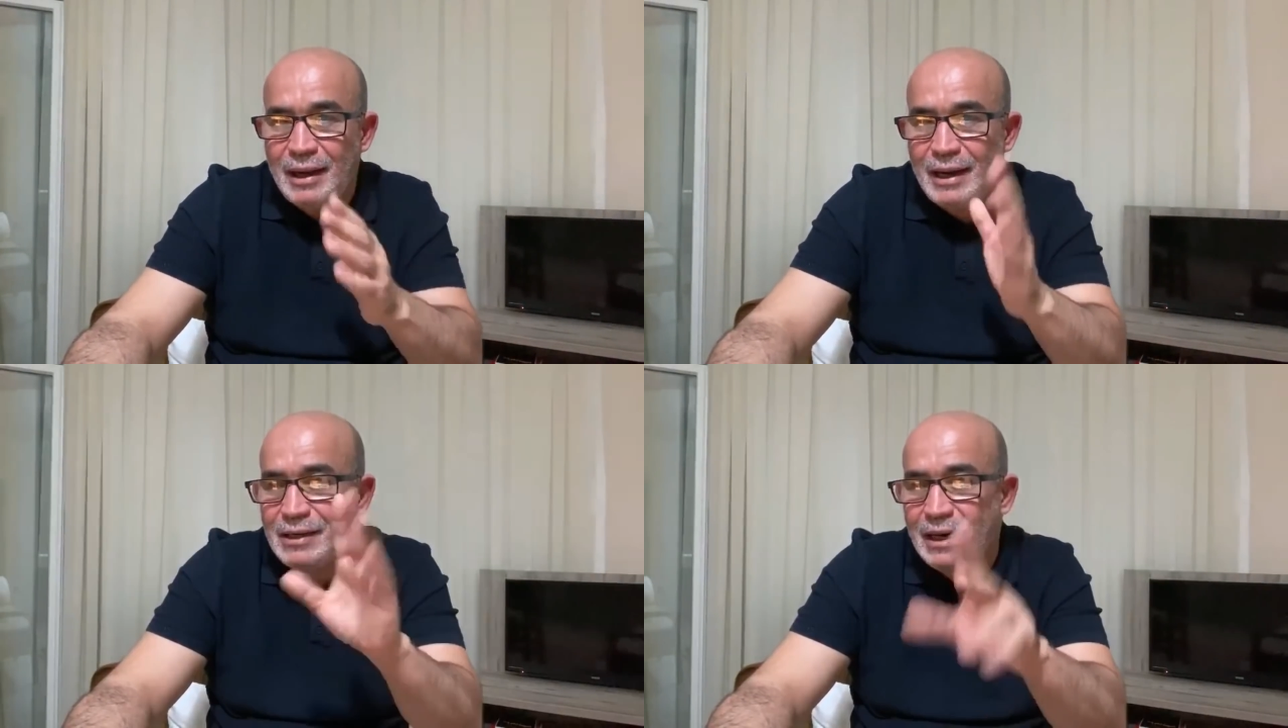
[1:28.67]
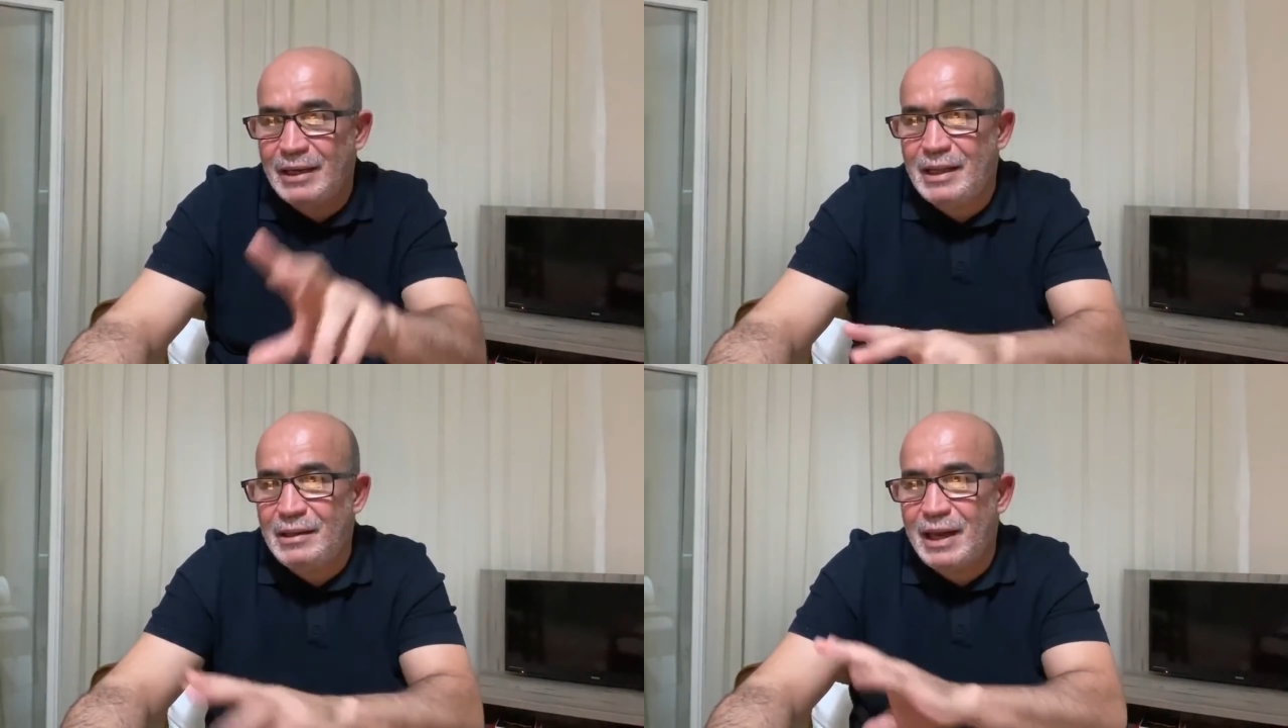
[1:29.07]
راي الجرائد
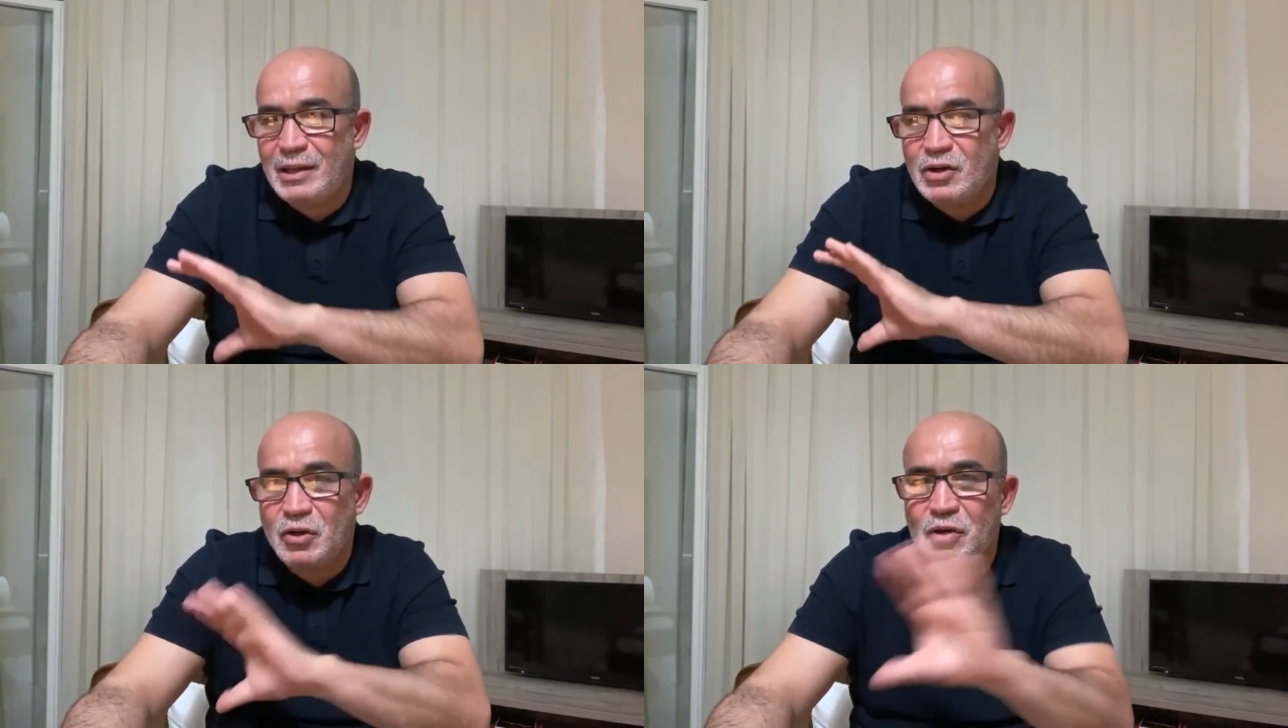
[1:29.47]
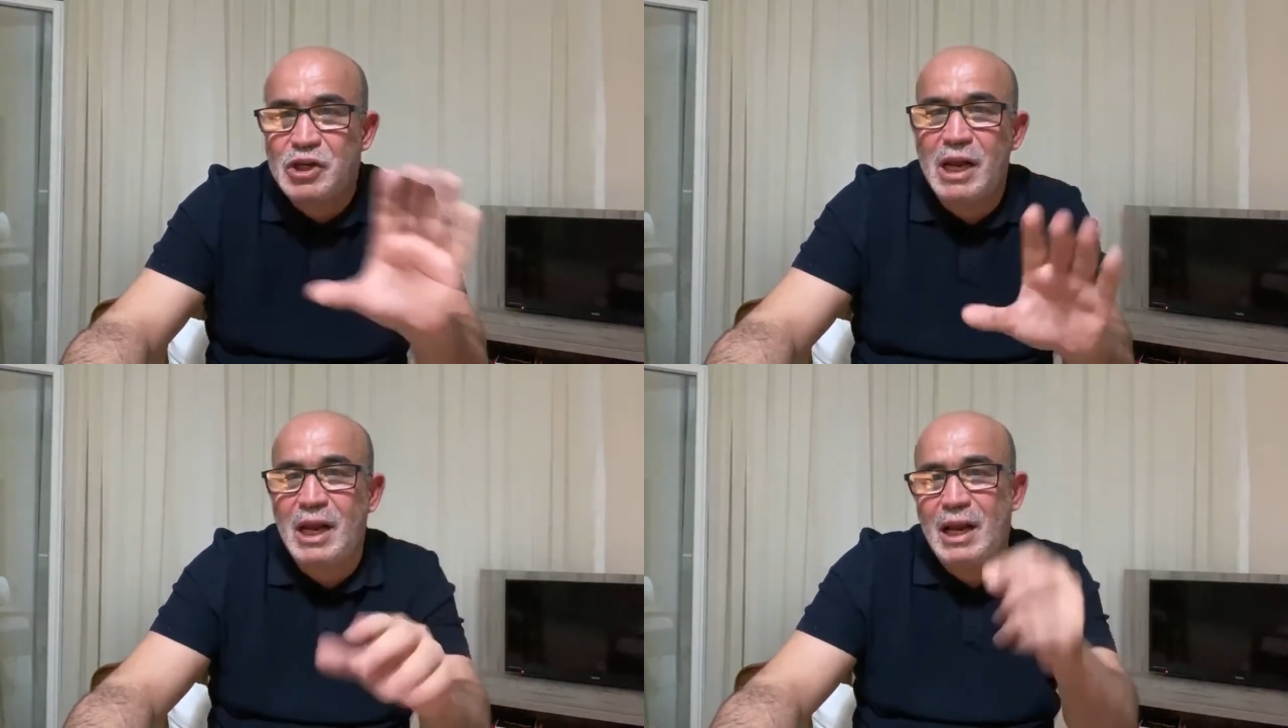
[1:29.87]
هذه لا تنشر
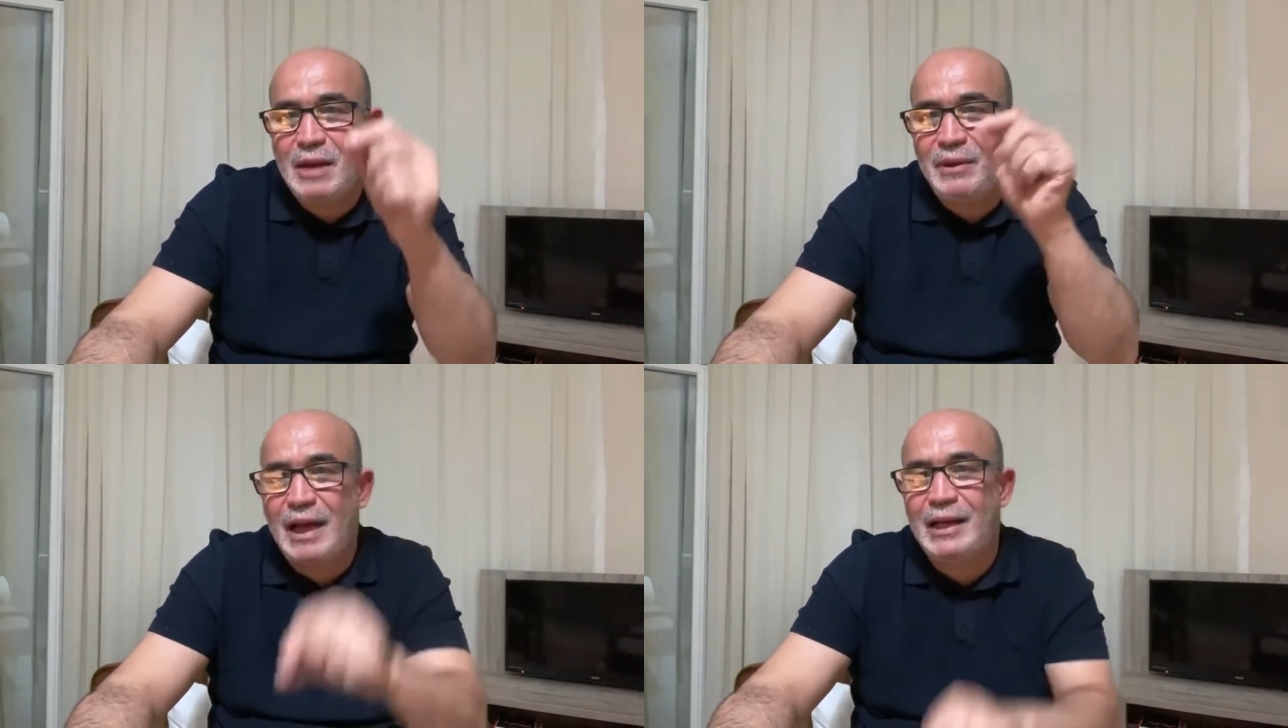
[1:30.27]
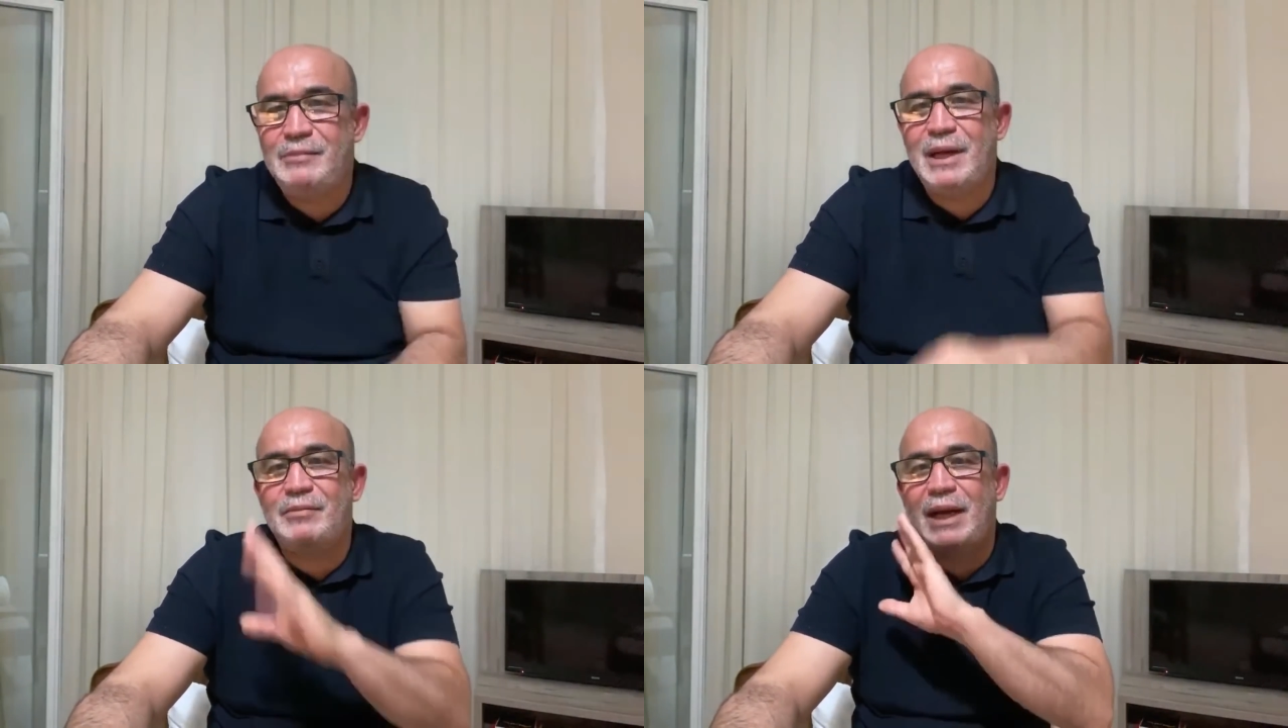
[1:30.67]
شيء إلا
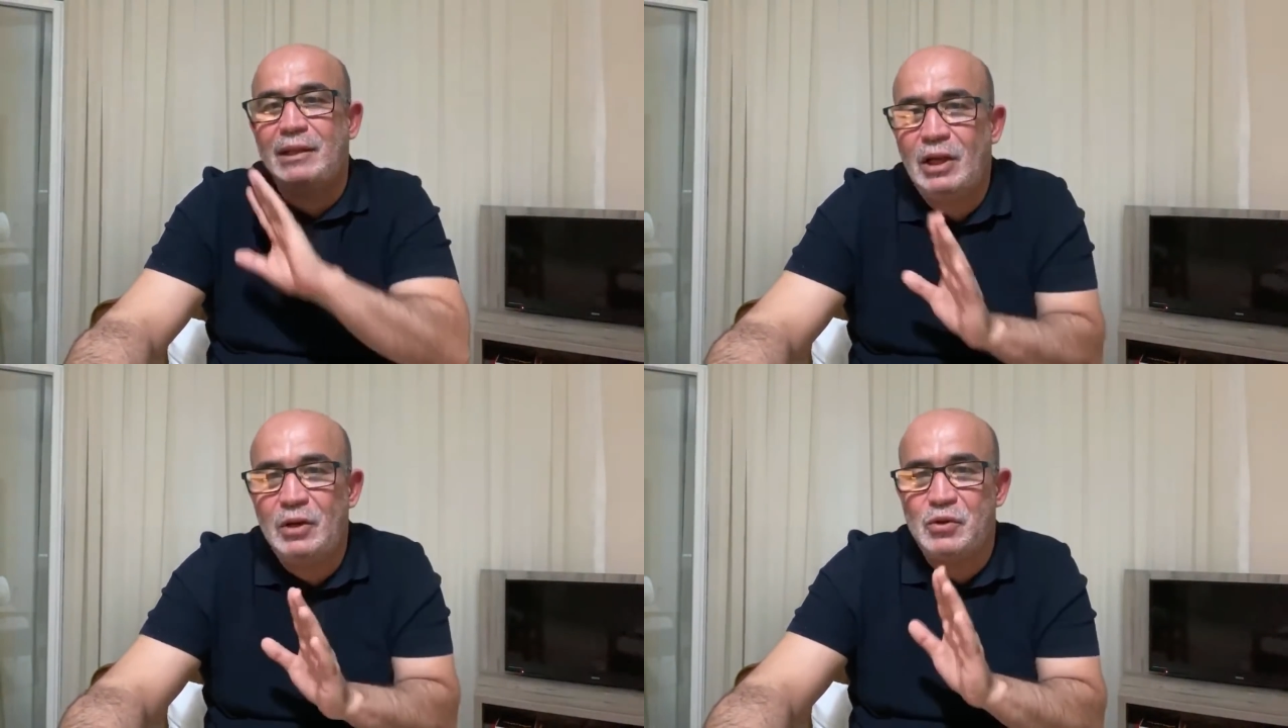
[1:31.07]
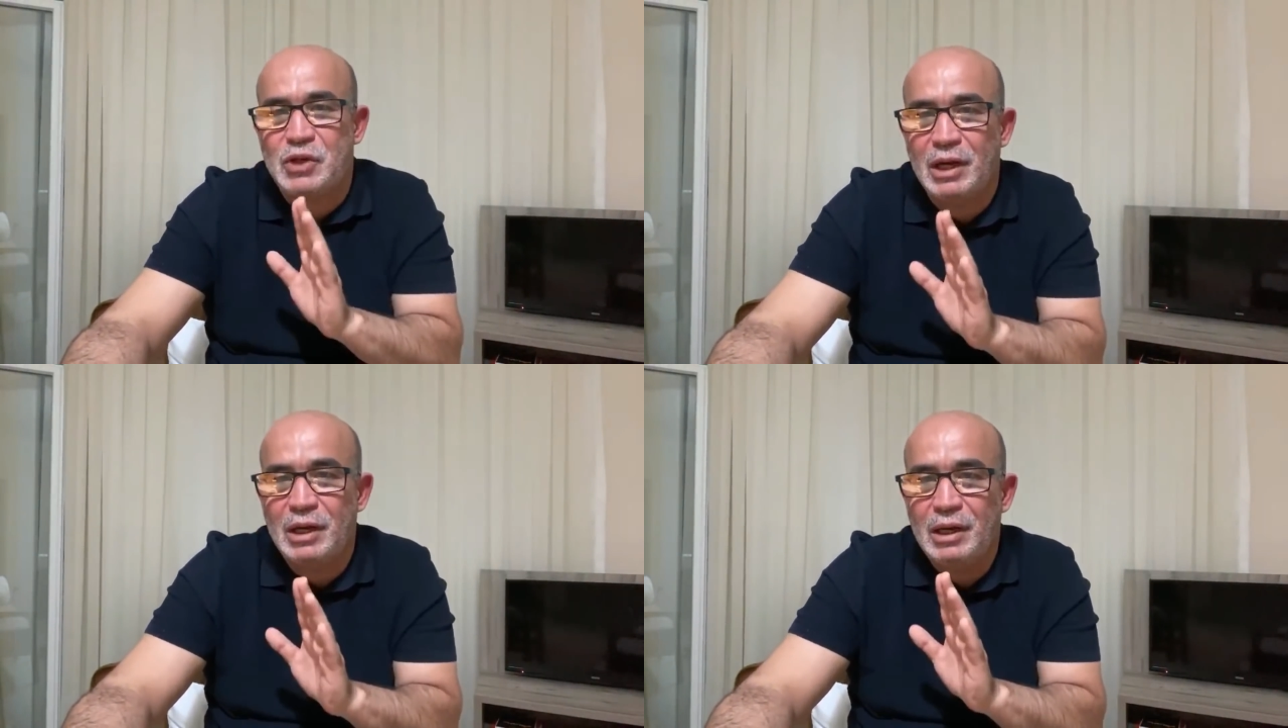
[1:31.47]
بتعليمات من عند الحنوشة